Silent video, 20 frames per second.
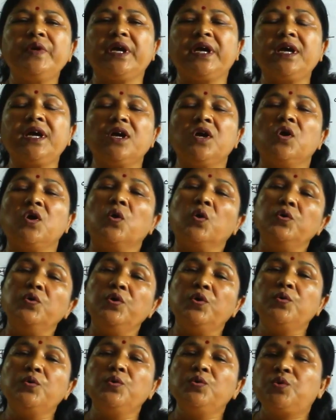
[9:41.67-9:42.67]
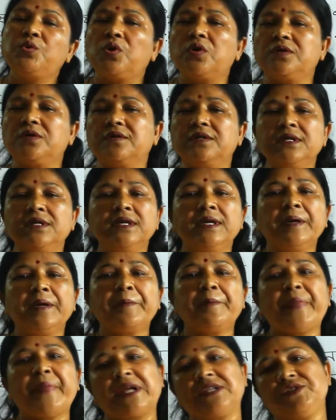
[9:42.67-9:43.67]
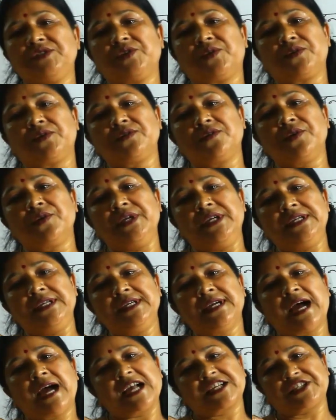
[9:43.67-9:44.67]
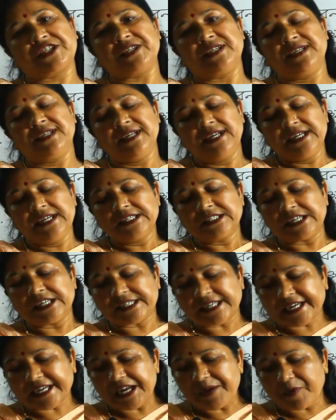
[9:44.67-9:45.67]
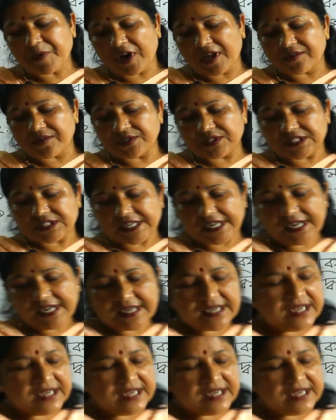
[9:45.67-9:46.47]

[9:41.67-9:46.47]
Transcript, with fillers: হয়ে অন্য নূতন ব্যঞ্জন ধ্বনি আসে সেটাকেই বলা হচ্ছে